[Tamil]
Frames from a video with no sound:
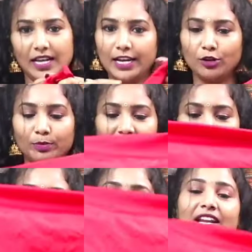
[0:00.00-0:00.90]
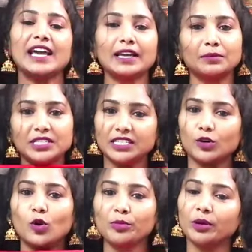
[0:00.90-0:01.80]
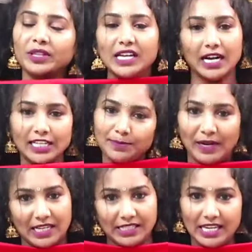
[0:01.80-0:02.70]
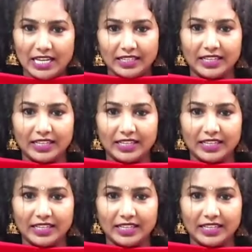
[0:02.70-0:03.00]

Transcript: அரியனூர் பக்கத்துல விநாயக மிஷன் ஹோமியோபதி காலேஜ் பக்கத்துலயே